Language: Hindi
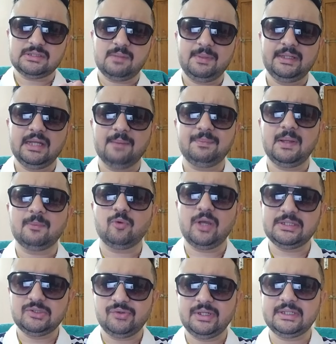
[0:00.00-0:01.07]
अच्छा महीना अपने आपको
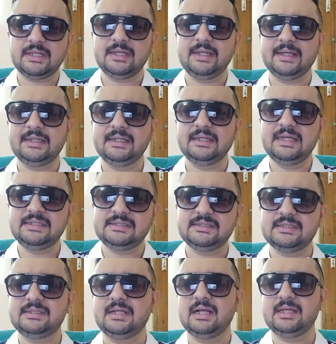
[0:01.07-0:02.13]
एजुकेट करने के लिए नई
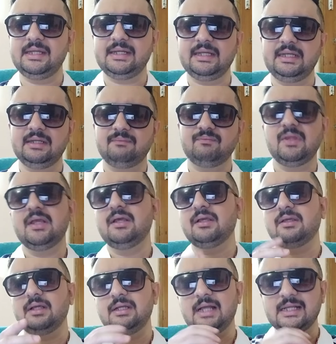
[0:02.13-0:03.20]
चीज़ें सिखाने के लिए
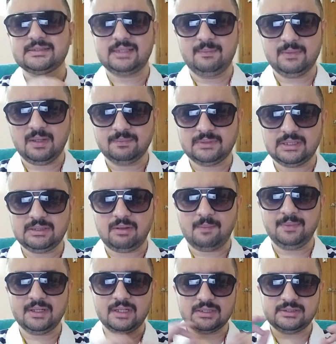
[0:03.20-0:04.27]
लास्ट टाइम कब था जब
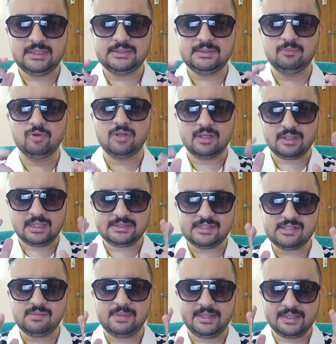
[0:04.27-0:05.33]
आपने एक अच्छी सी बुक
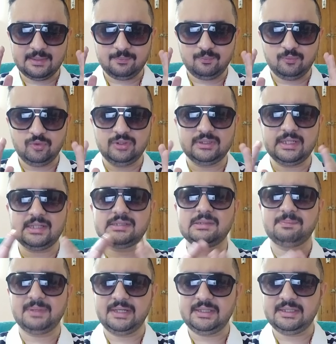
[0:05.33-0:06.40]
अच्छे से बैठ के पूरी तरीके से
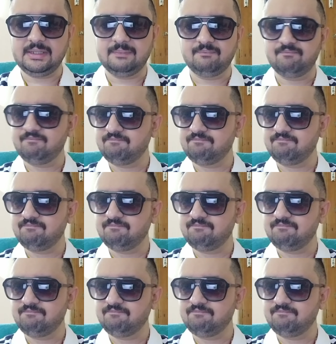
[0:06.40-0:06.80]
पढ़ी थी